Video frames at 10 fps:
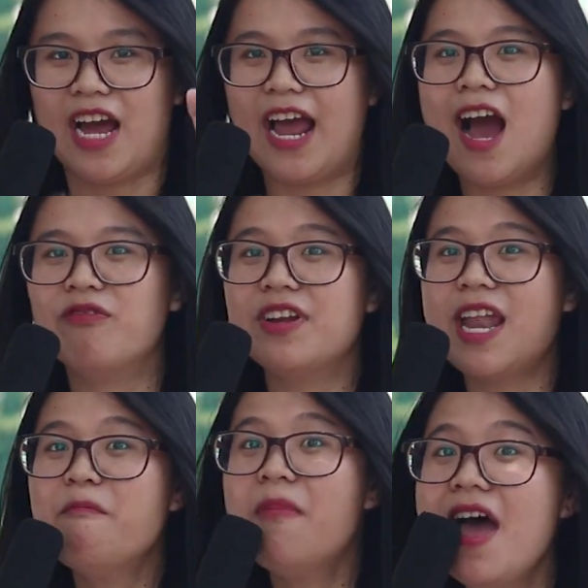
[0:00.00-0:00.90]
hãy học vì
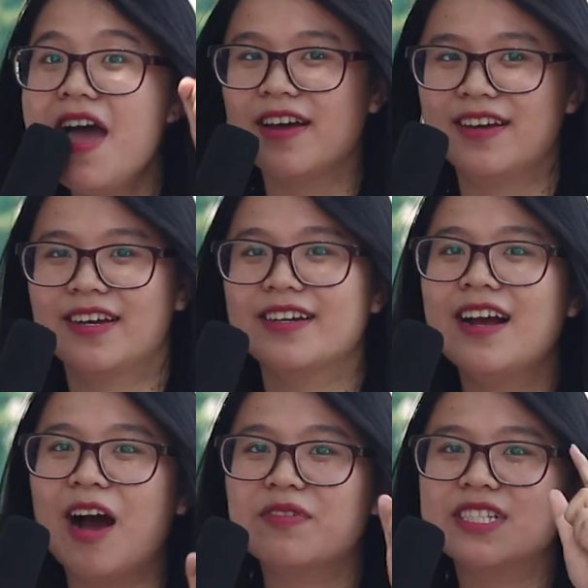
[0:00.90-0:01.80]
đam mê
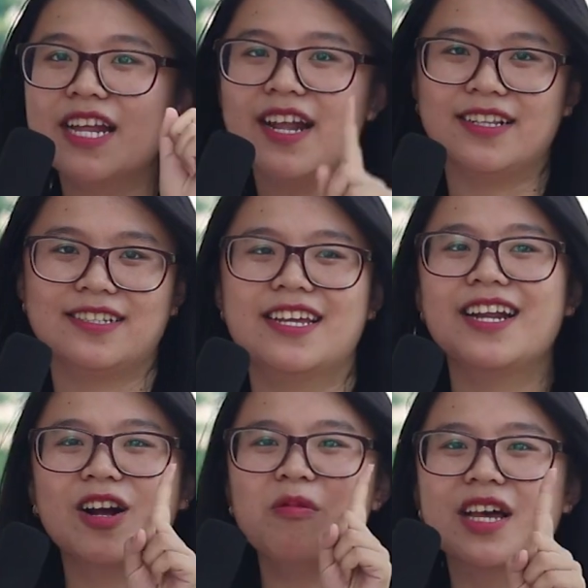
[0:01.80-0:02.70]
đừng học vì gia đình gia
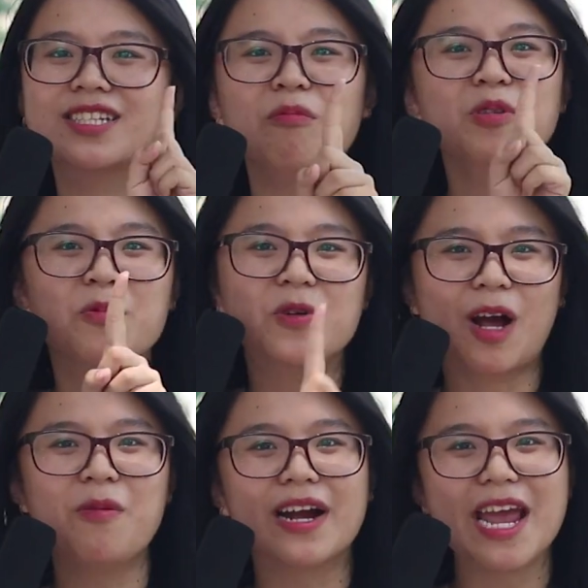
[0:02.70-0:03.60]
đình không thể sống dùng
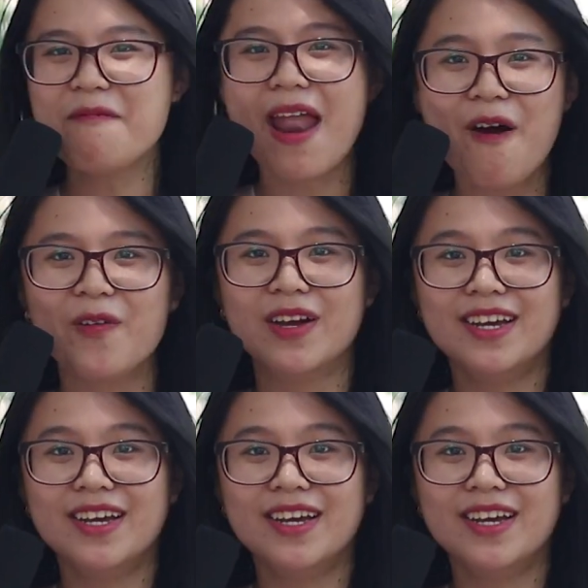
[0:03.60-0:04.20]
cuộc sống của các em đâu